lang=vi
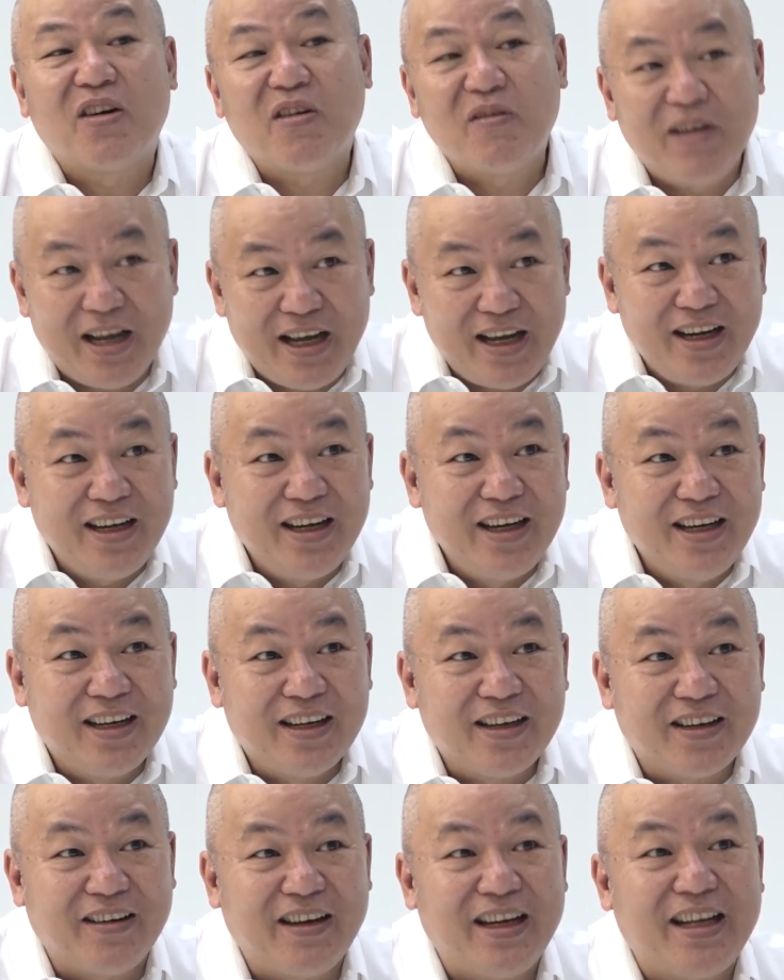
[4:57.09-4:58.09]
công nghệ
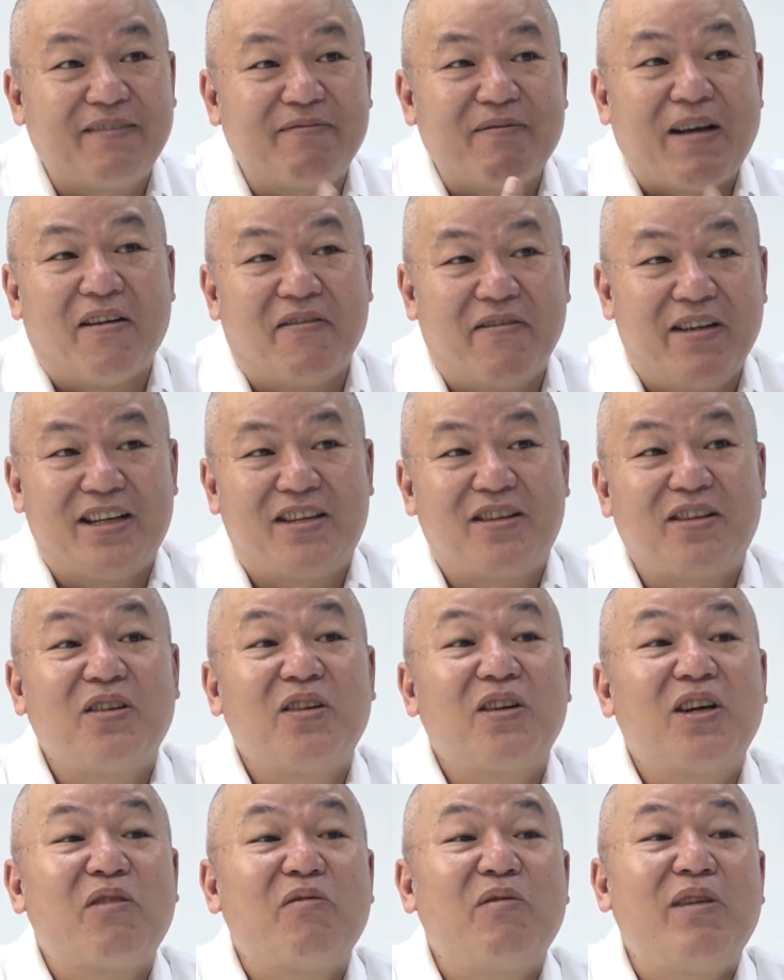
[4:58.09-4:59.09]
nó lại bảo vệ cho tôi
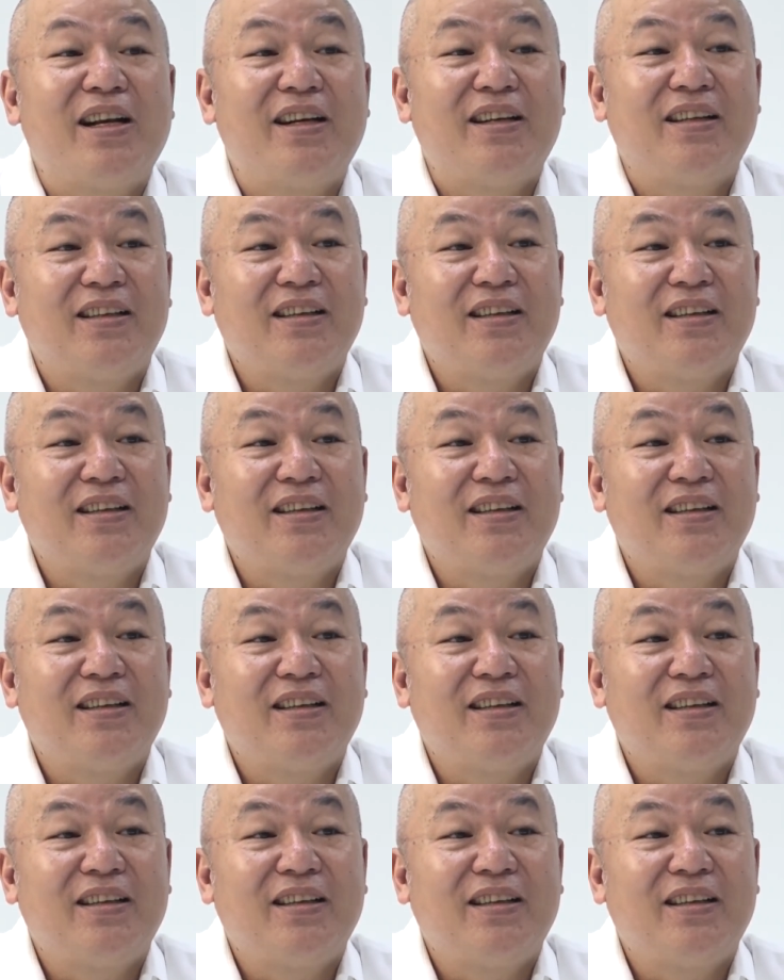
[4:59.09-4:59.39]
cái quyền